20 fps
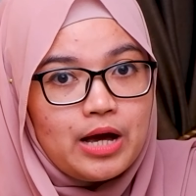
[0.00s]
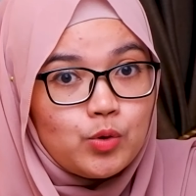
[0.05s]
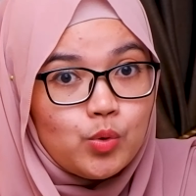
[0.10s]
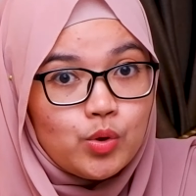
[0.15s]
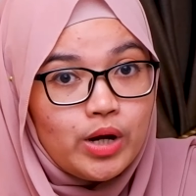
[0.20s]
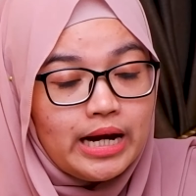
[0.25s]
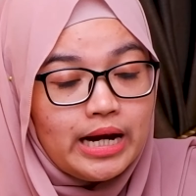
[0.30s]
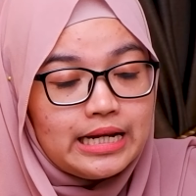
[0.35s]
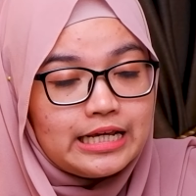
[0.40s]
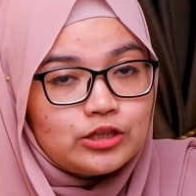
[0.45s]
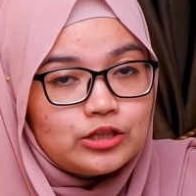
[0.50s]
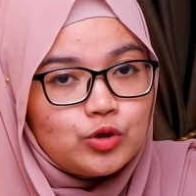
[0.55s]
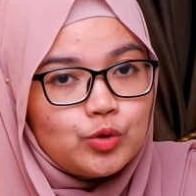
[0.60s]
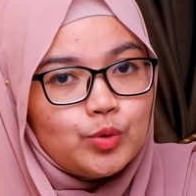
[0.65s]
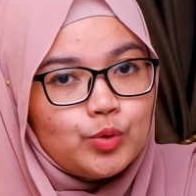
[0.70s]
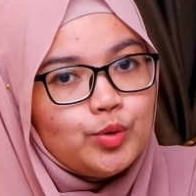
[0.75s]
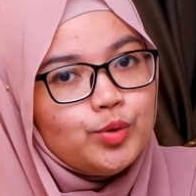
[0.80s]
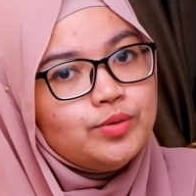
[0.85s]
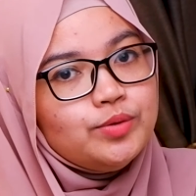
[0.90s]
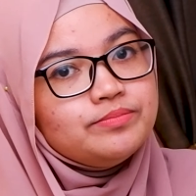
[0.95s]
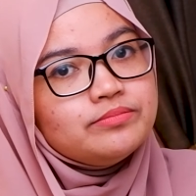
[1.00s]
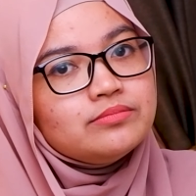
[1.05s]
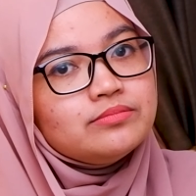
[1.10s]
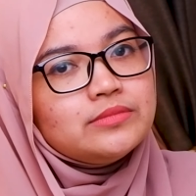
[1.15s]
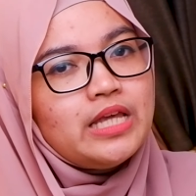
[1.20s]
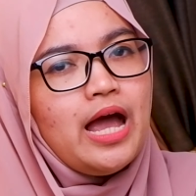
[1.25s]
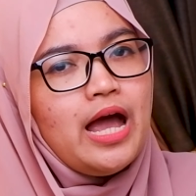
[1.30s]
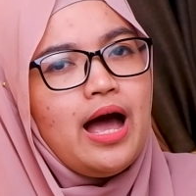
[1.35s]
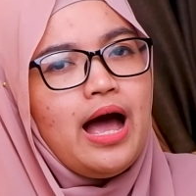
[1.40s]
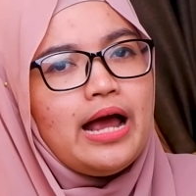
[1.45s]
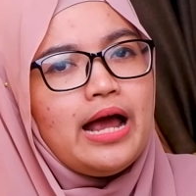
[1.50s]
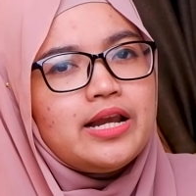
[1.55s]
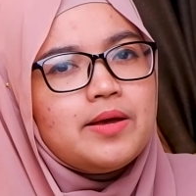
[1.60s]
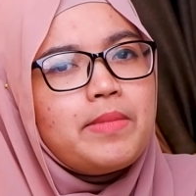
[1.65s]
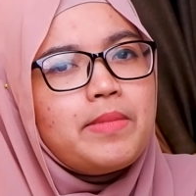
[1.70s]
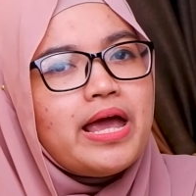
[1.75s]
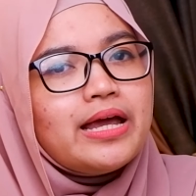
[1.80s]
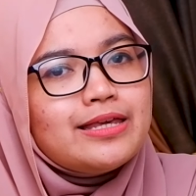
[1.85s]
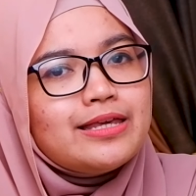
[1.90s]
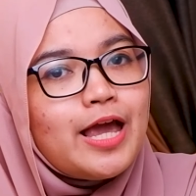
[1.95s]
melakukan itu, ya ada
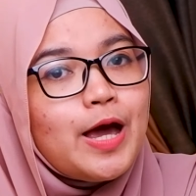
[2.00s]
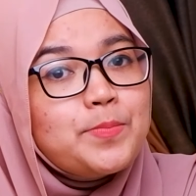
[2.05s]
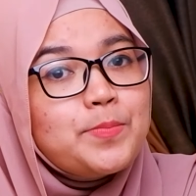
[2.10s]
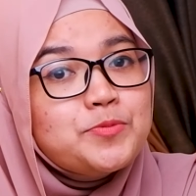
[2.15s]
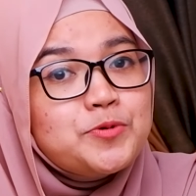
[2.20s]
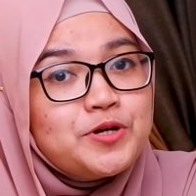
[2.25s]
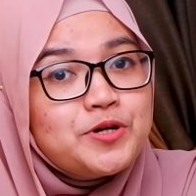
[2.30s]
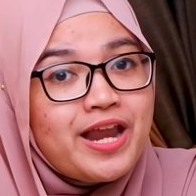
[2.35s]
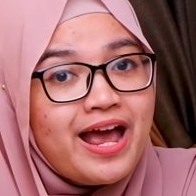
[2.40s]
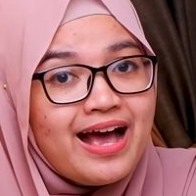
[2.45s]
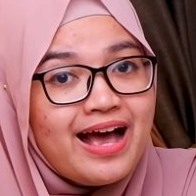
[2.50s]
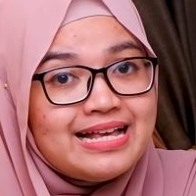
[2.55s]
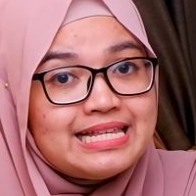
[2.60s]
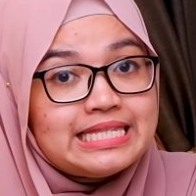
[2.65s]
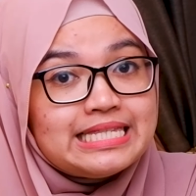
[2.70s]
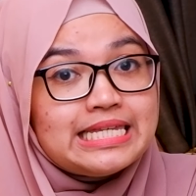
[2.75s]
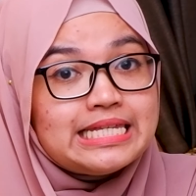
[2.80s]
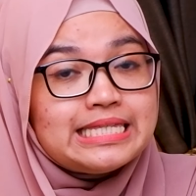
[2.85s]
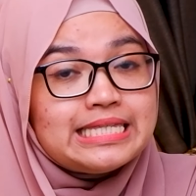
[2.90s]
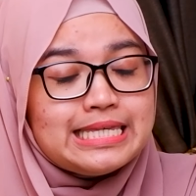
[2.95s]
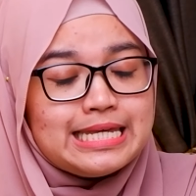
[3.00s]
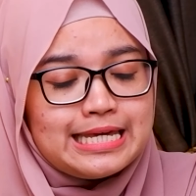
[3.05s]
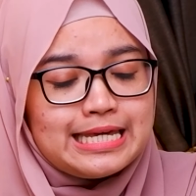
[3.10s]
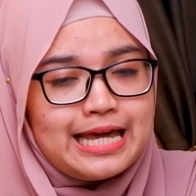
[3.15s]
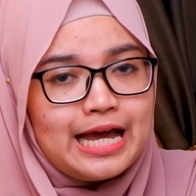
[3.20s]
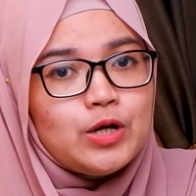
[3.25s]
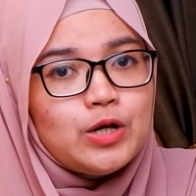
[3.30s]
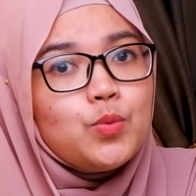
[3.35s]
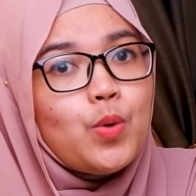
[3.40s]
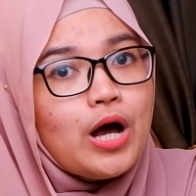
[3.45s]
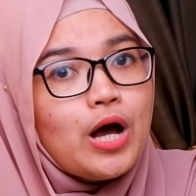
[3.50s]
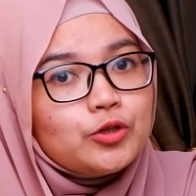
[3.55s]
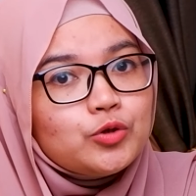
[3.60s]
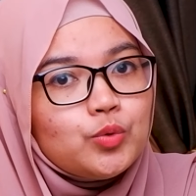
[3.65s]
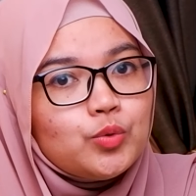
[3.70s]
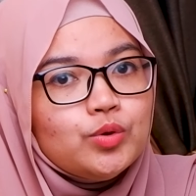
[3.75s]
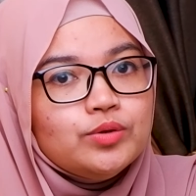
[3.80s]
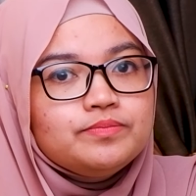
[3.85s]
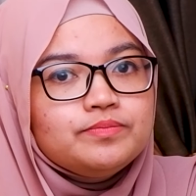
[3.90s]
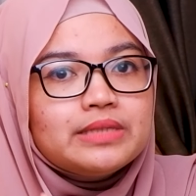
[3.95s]
baiknya bunda sisihkan
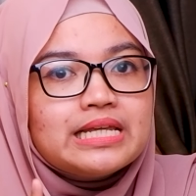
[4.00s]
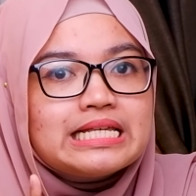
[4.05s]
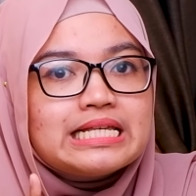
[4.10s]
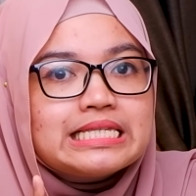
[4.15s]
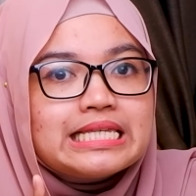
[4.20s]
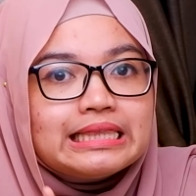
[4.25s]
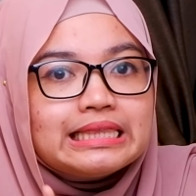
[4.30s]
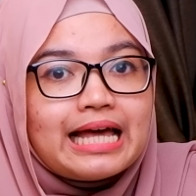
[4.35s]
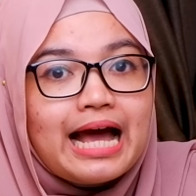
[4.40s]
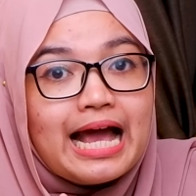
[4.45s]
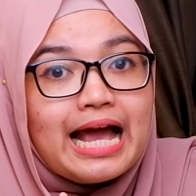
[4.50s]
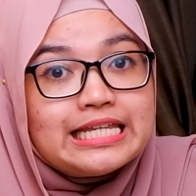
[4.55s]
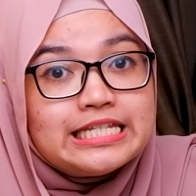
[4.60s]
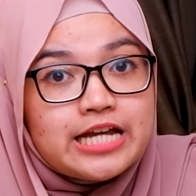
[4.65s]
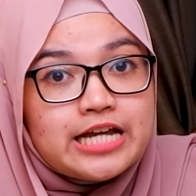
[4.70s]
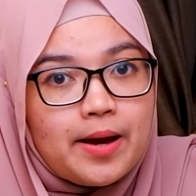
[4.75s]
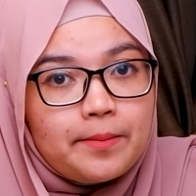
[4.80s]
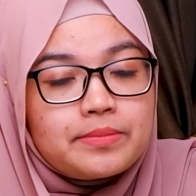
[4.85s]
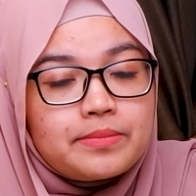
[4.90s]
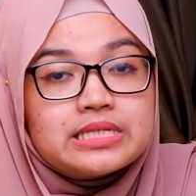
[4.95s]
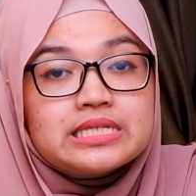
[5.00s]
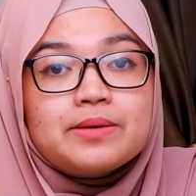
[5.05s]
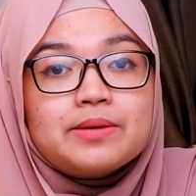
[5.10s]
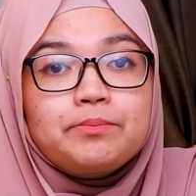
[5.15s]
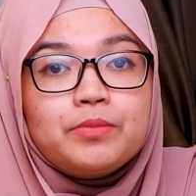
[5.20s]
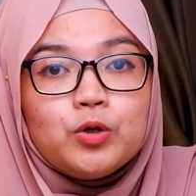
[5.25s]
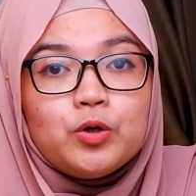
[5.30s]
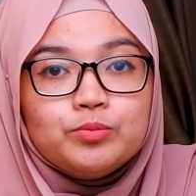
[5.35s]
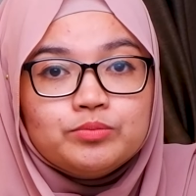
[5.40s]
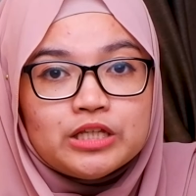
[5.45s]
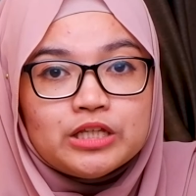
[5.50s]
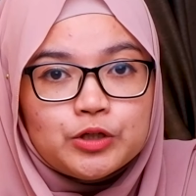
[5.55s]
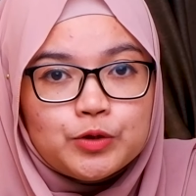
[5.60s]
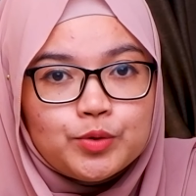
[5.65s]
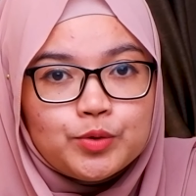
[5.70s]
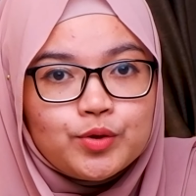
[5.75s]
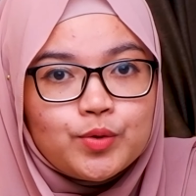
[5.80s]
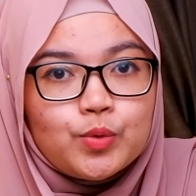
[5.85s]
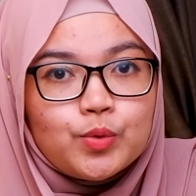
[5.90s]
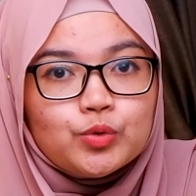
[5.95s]
waktu setengah jam sebelum
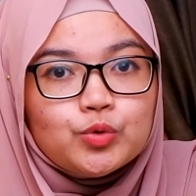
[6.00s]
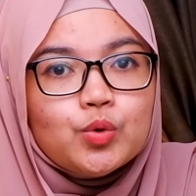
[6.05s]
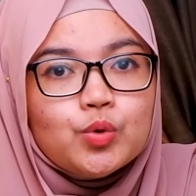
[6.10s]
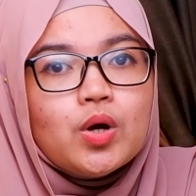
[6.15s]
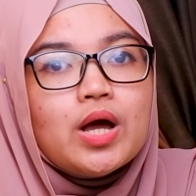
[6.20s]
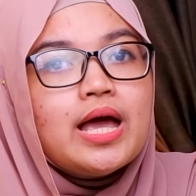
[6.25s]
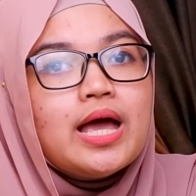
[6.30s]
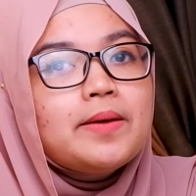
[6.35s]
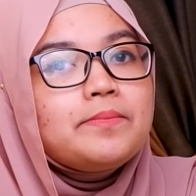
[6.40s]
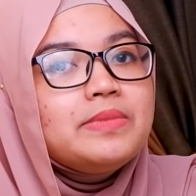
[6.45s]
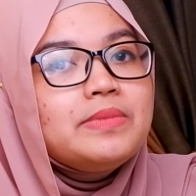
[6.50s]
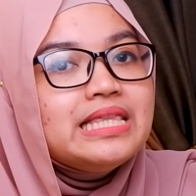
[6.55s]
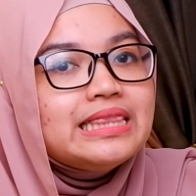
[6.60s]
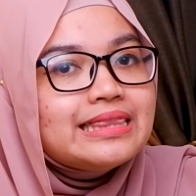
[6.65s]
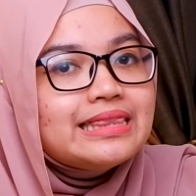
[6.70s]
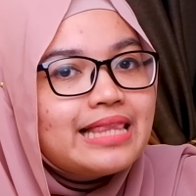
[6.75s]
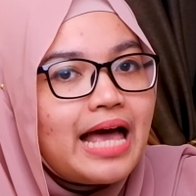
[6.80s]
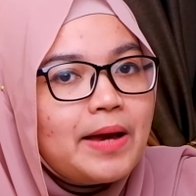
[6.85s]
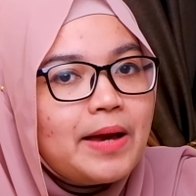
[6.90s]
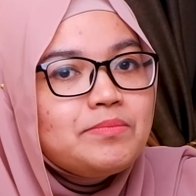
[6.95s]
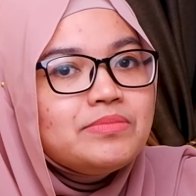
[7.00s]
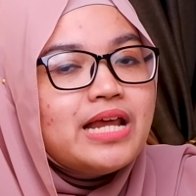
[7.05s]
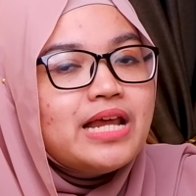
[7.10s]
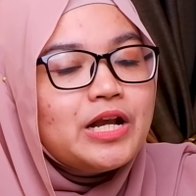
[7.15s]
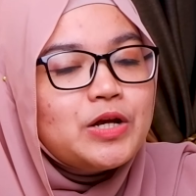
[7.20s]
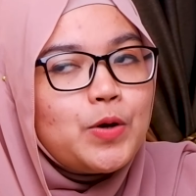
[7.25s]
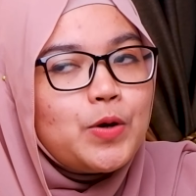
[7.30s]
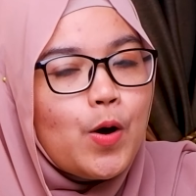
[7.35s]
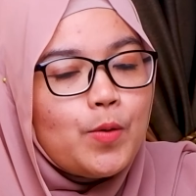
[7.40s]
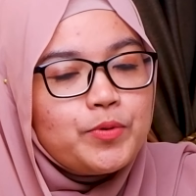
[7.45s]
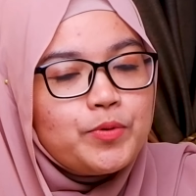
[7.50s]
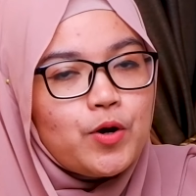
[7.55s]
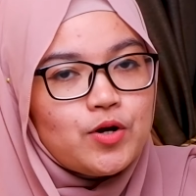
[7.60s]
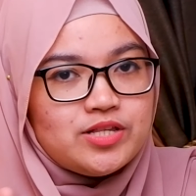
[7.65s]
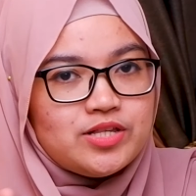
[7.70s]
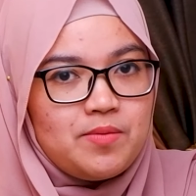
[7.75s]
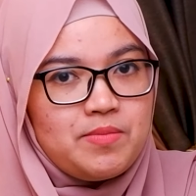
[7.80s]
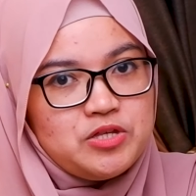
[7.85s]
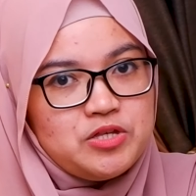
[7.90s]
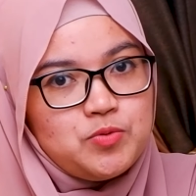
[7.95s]
tidur untuk me time dan ngobrol
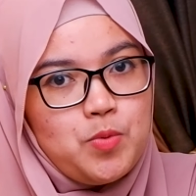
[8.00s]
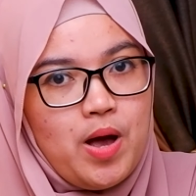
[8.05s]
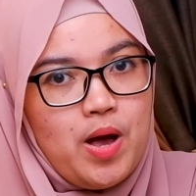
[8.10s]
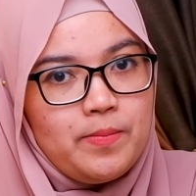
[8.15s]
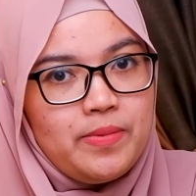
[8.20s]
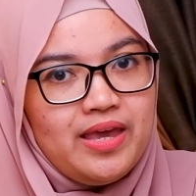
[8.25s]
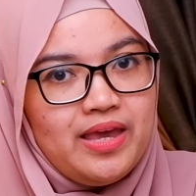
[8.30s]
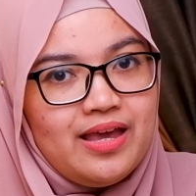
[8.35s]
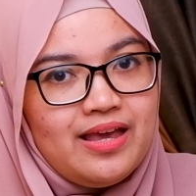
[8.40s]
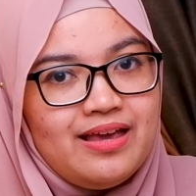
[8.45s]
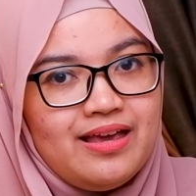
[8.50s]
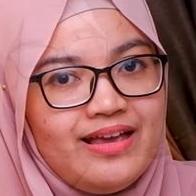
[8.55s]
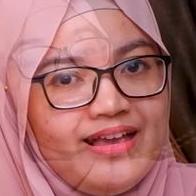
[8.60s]
sama suami.